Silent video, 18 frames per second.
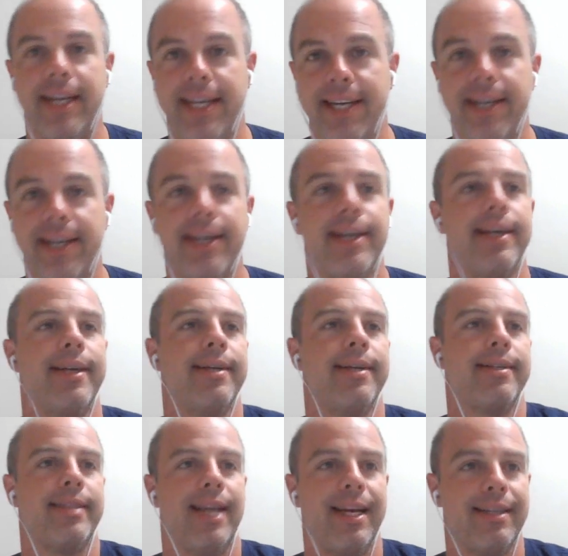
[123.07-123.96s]
ali
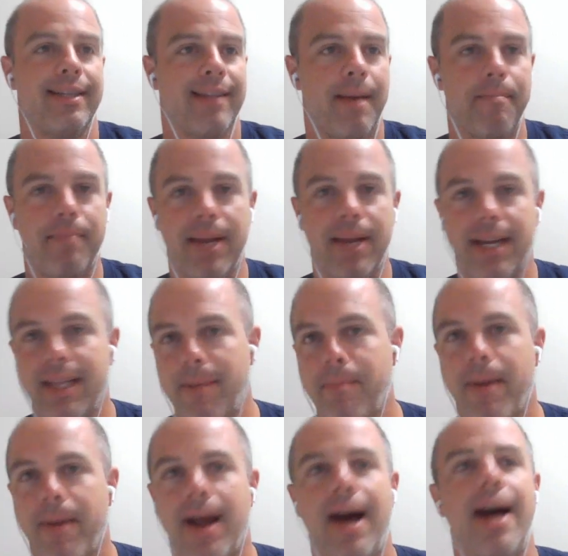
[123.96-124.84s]
né, na beira
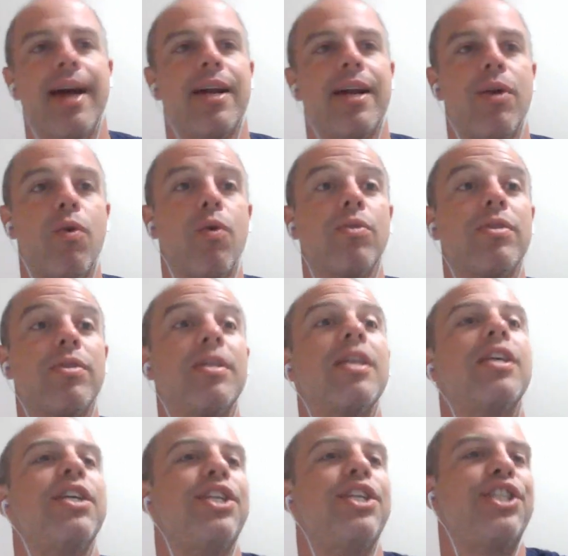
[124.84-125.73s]
da praia, não
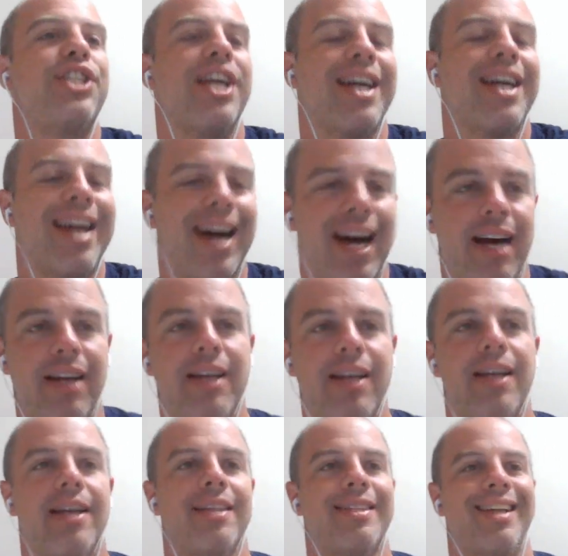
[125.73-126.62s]
consegui chegar,
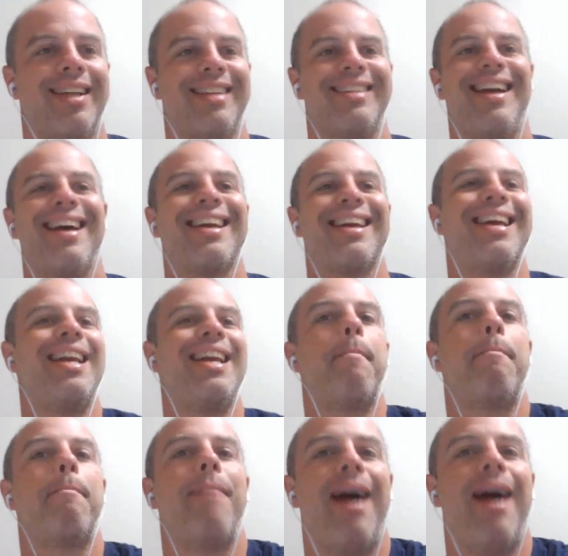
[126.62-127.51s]
né, dar
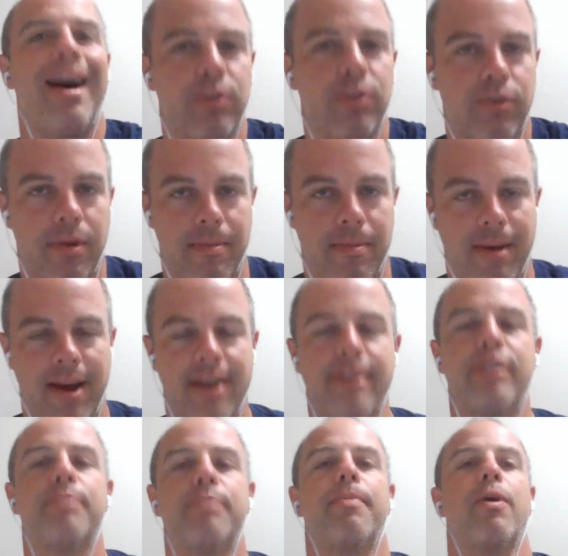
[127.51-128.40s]
aquele passo a
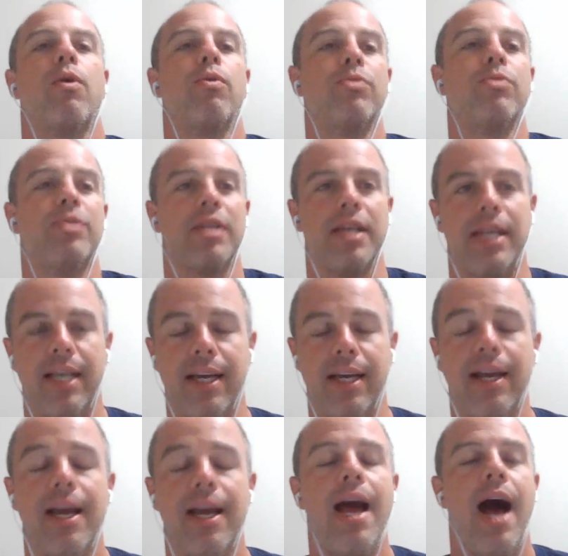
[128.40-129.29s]
mais para
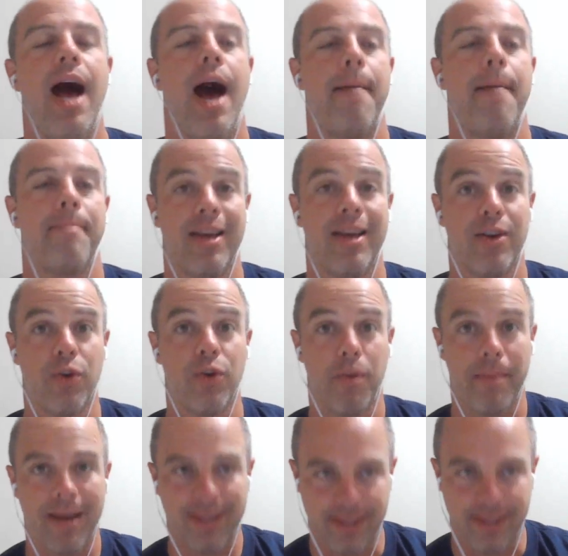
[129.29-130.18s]
conseguir a minha
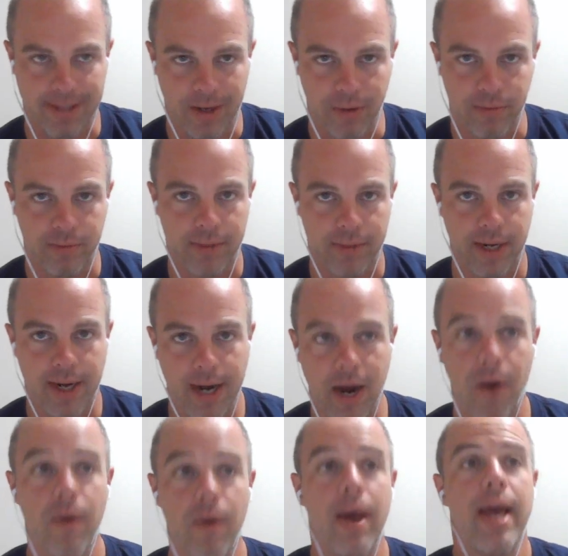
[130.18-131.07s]
nomeação, tá
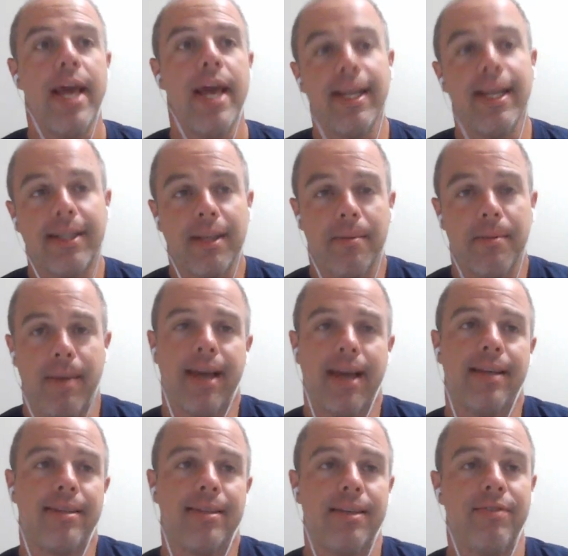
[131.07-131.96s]
legal? E
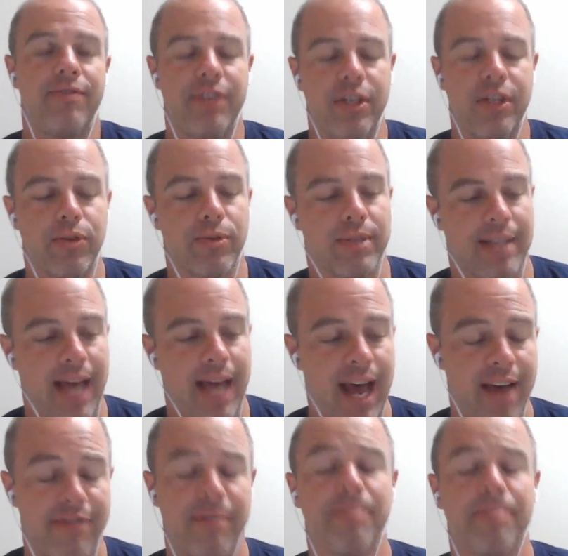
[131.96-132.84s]
também esse vídeo
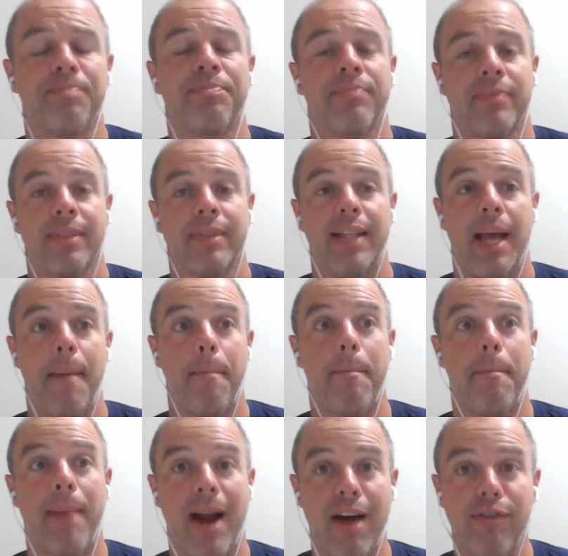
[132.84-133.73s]
serve né,
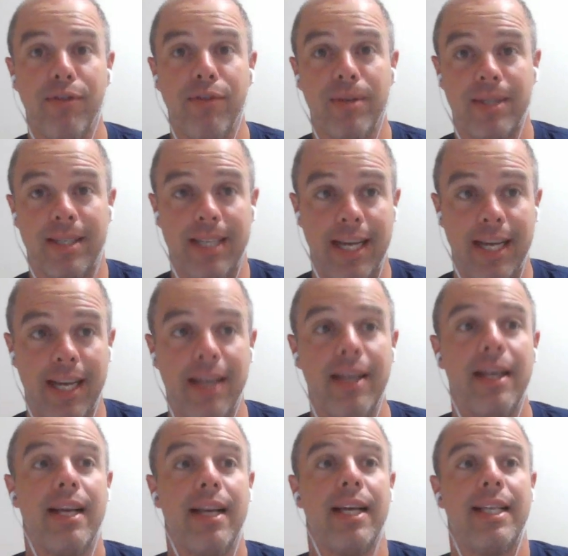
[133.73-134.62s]
para
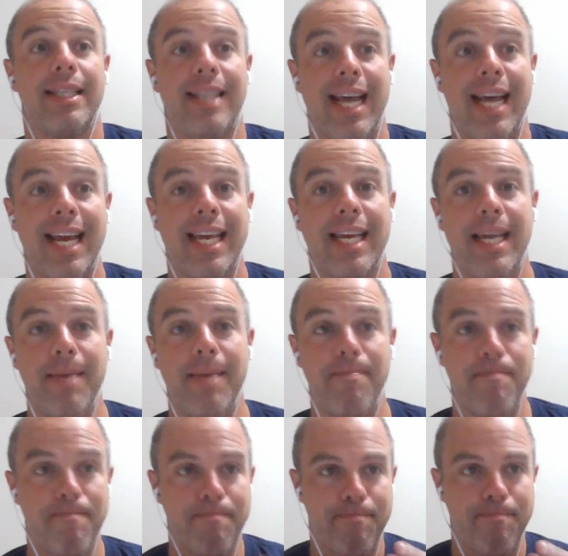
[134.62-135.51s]
você né,
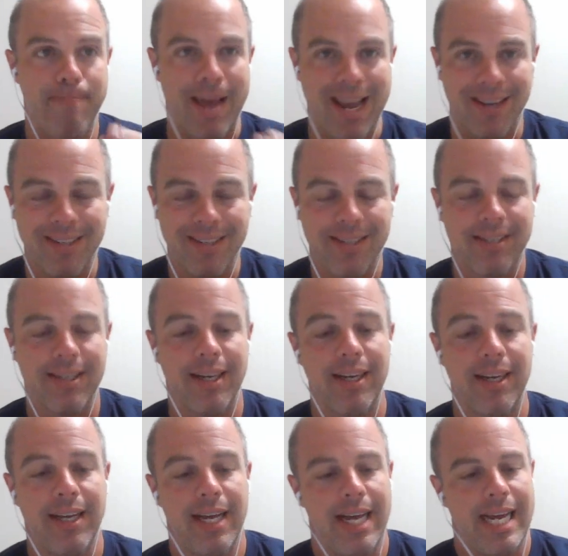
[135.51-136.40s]
que
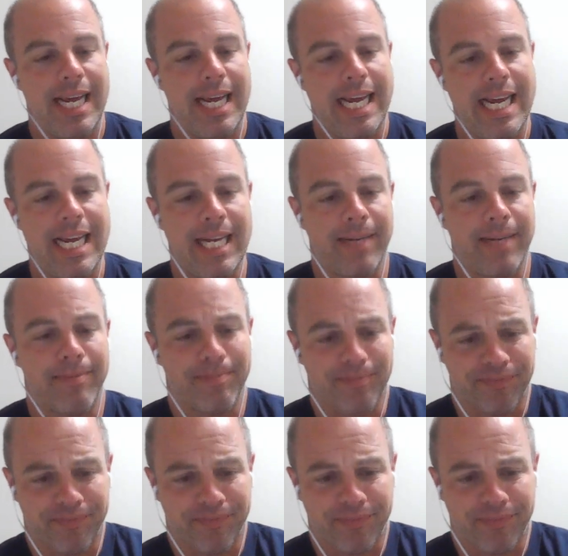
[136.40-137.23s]
pensa em